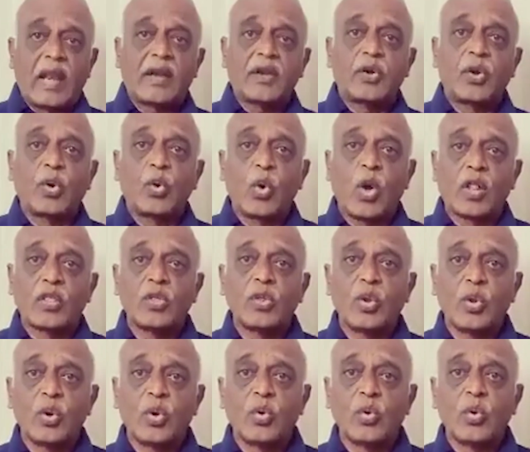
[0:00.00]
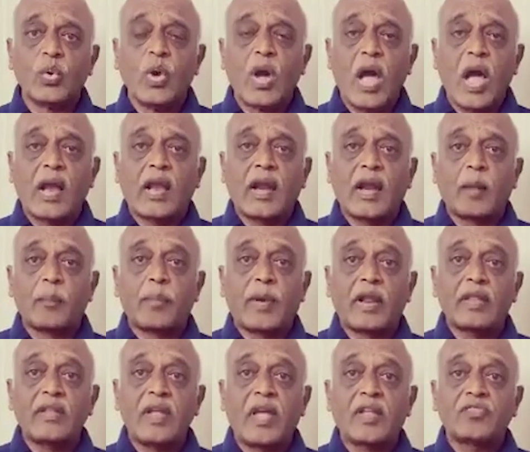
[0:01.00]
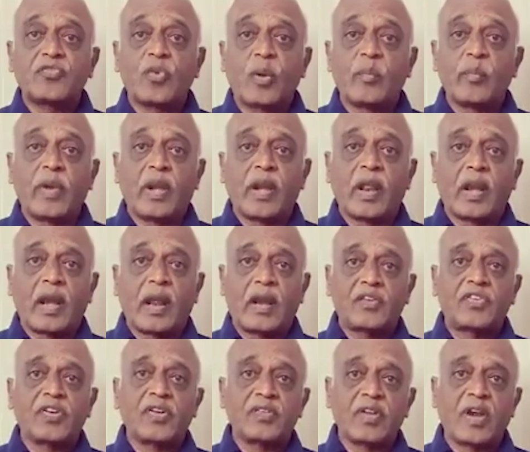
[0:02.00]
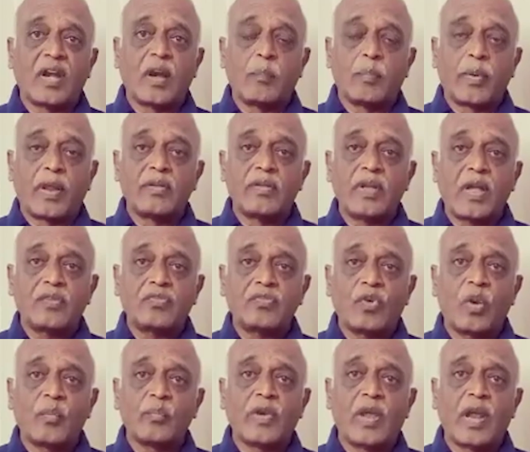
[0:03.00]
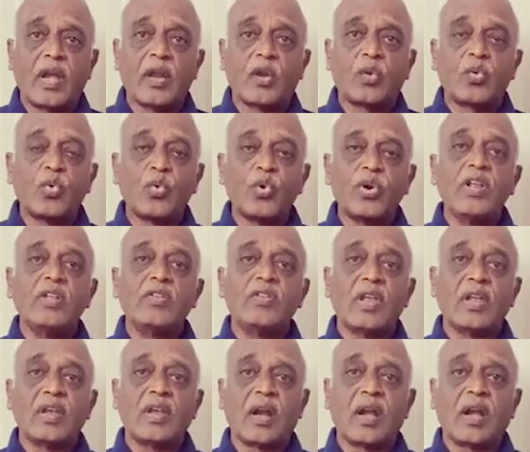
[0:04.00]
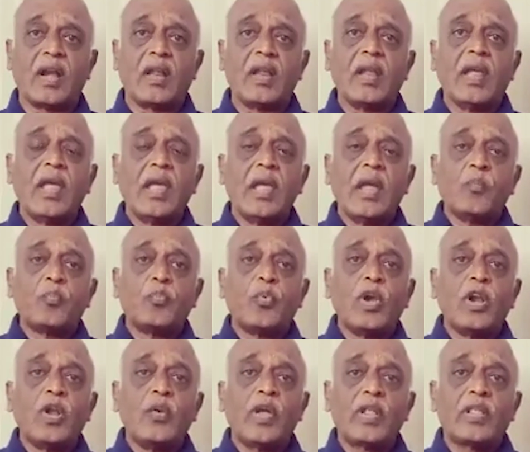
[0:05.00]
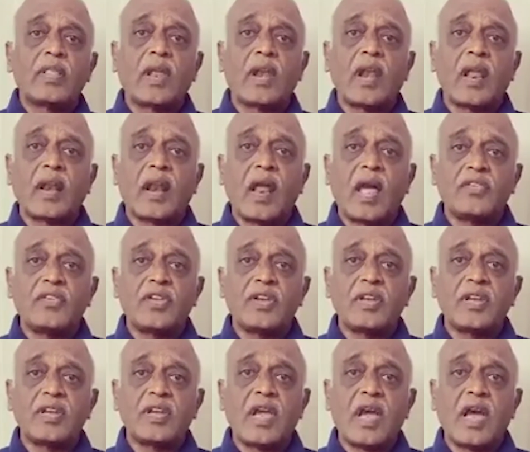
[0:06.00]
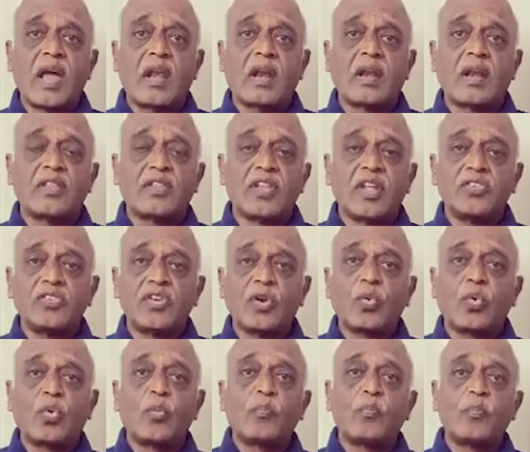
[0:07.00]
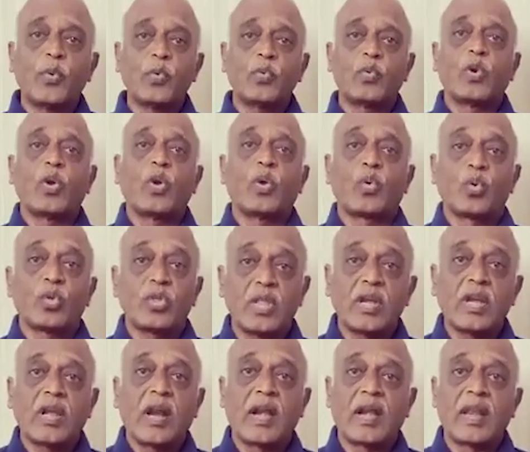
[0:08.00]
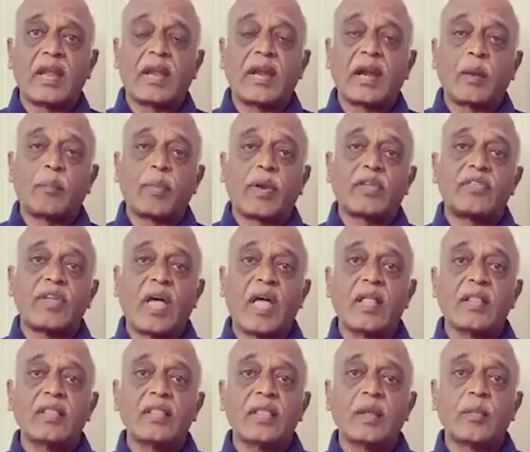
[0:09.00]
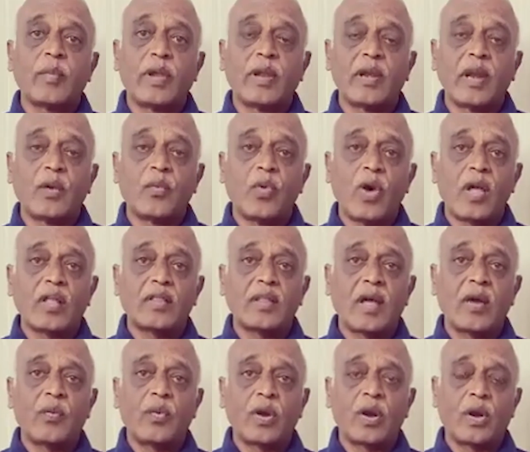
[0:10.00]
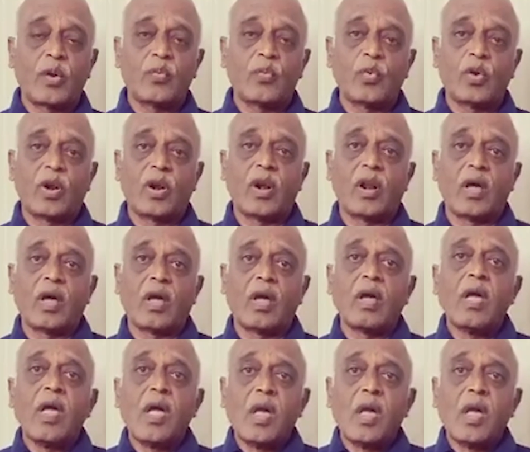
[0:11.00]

కలెక్టరు అందరూ అక్కడ ప్రజాస్వామ్యాన్ని రక్షించండి ప్రజాస్వామ్యాన్ని కూనీ చేయకండి పులివెందల రాజకీయాలను తెచ్చి కుప్పంలో రుద్దకండి ఇక్కడ ప్రశాంతమైన వాతావరణం ఉన్న